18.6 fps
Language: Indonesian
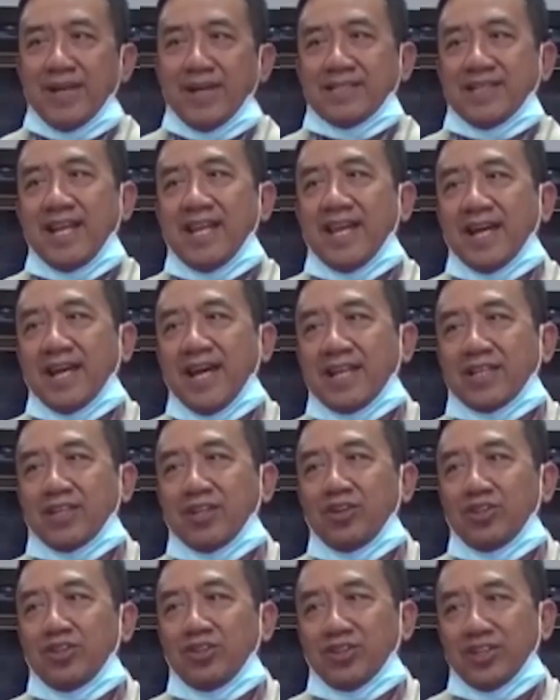masyarakat
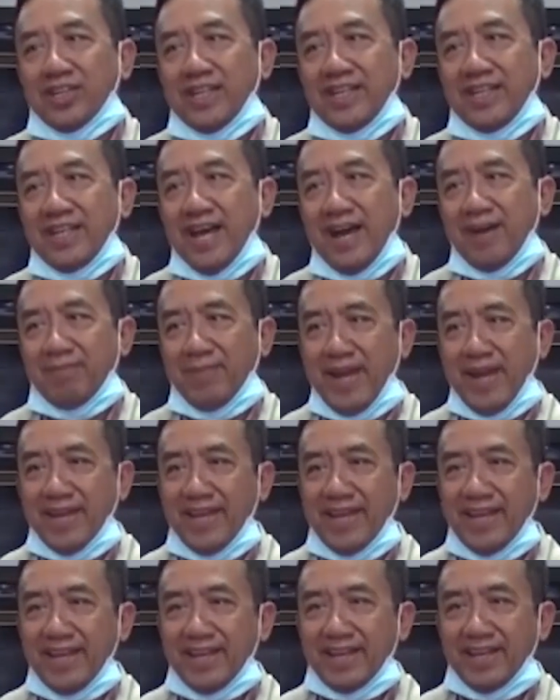untuk tidak
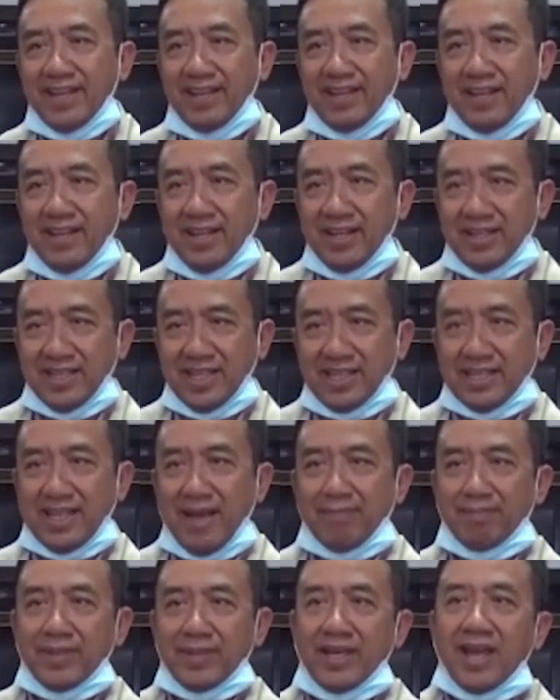panik,
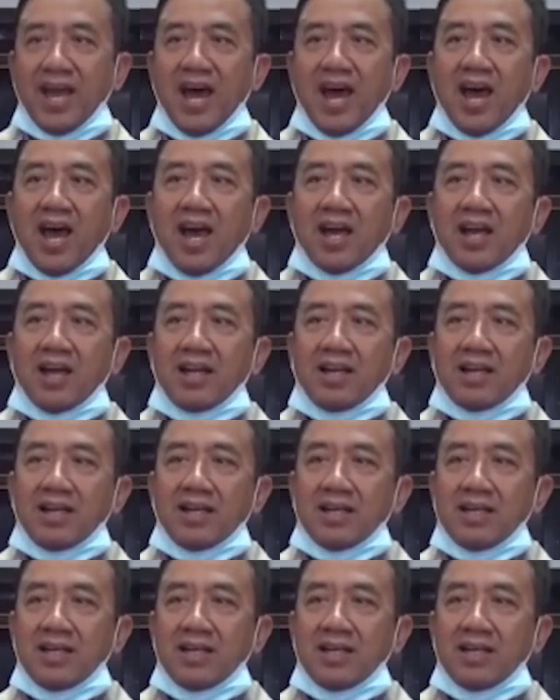tetap tenang,